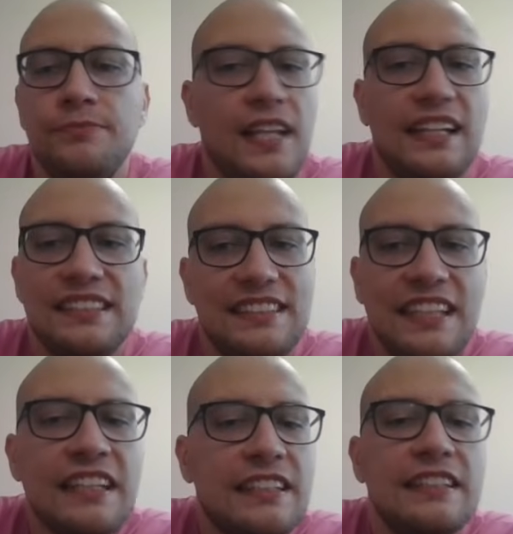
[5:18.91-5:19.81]
teraz
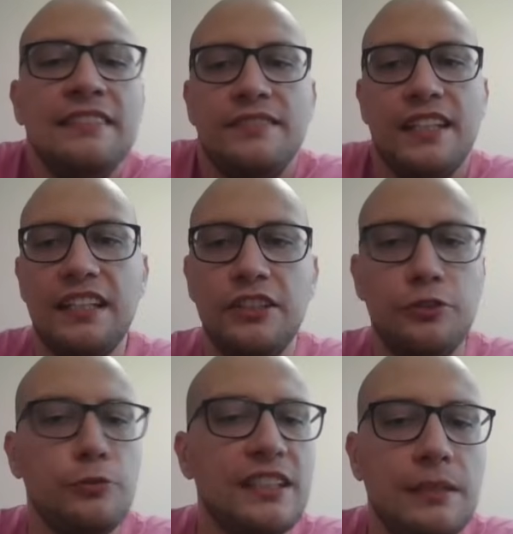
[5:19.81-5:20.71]
nigdy jakieś
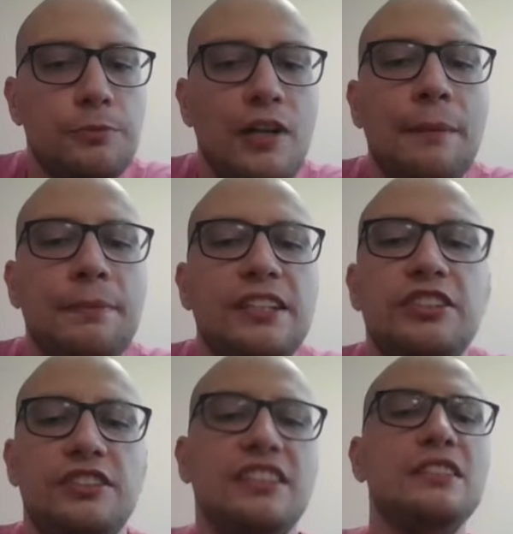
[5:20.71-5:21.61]
ruchy typu
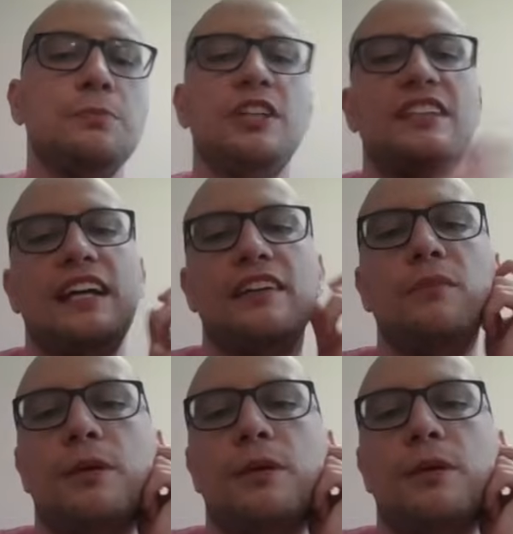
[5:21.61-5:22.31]
e5 nic mu nie dają,